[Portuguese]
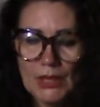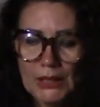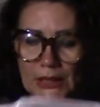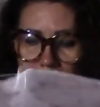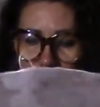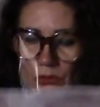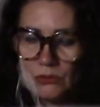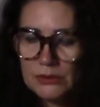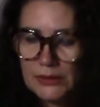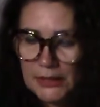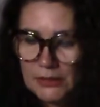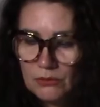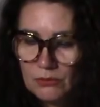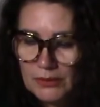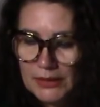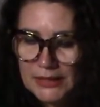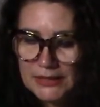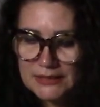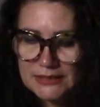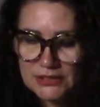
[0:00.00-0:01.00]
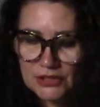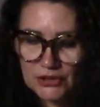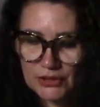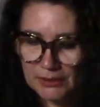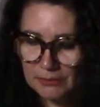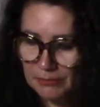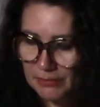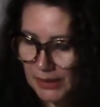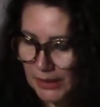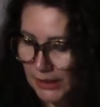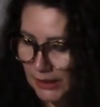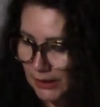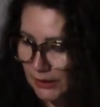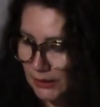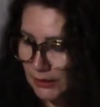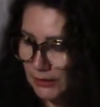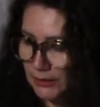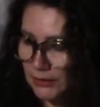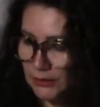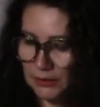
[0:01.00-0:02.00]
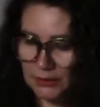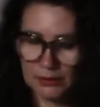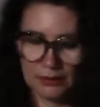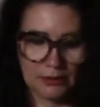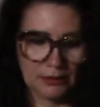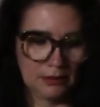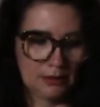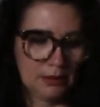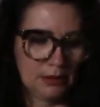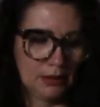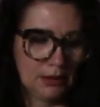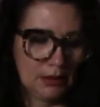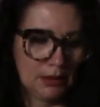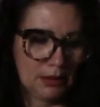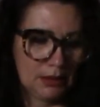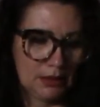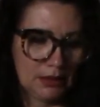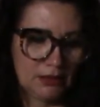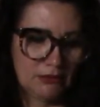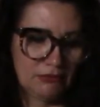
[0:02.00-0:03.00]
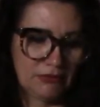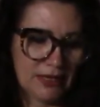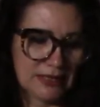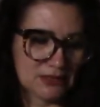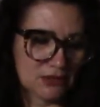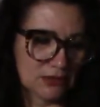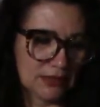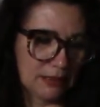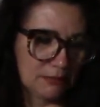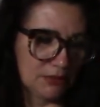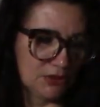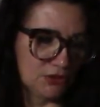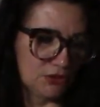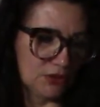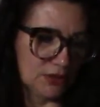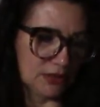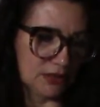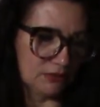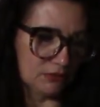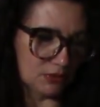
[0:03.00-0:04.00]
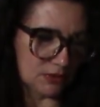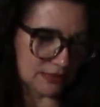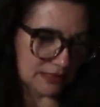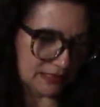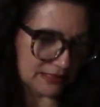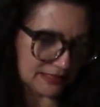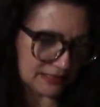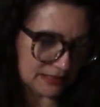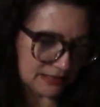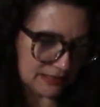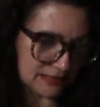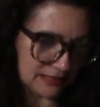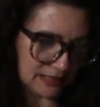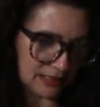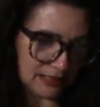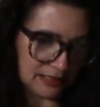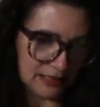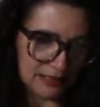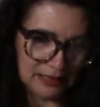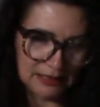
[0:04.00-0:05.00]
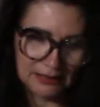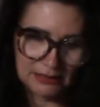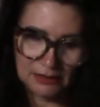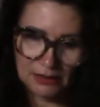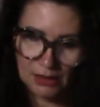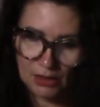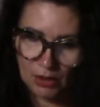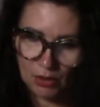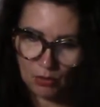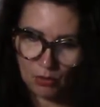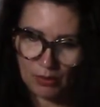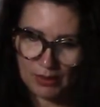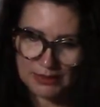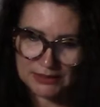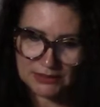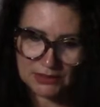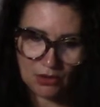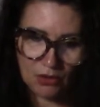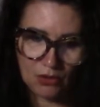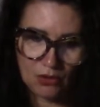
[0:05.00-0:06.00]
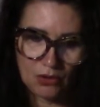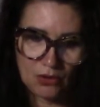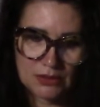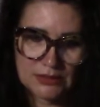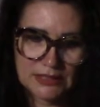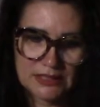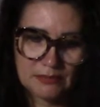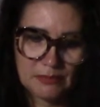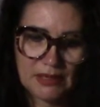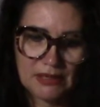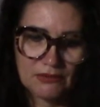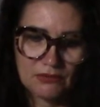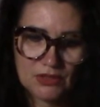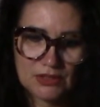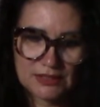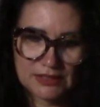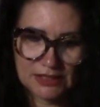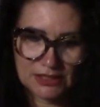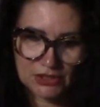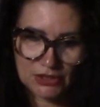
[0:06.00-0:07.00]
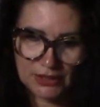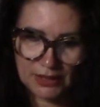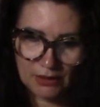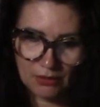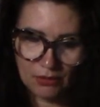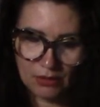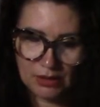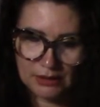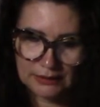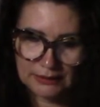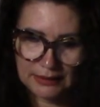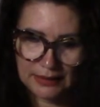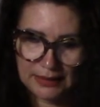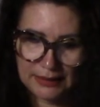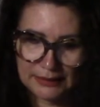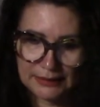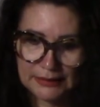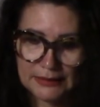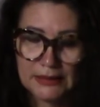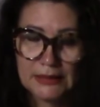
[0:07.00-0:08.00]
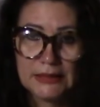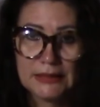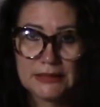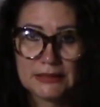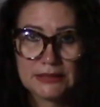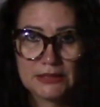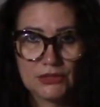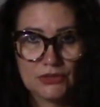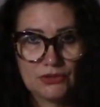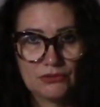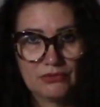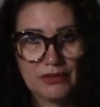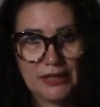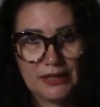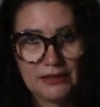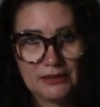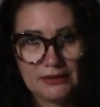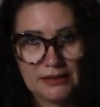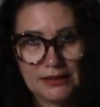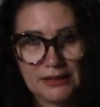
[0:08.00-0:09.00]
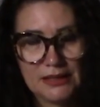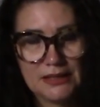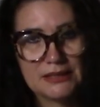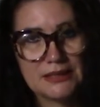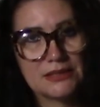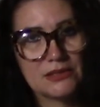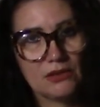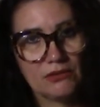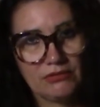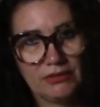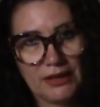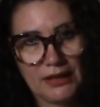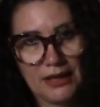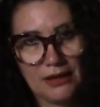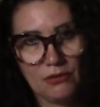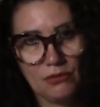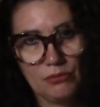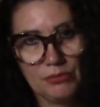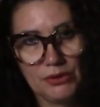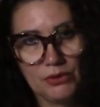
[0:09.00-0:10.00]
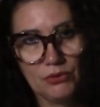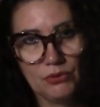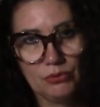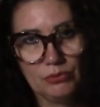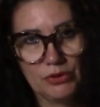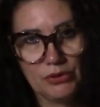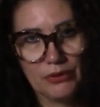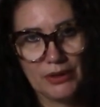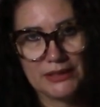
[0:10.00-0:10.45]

E eu tenho esses também, e faço na medida que vocês quiserem, com as rosas para vocês decortarem. Se tiverem interesse, é só falar comigo no meu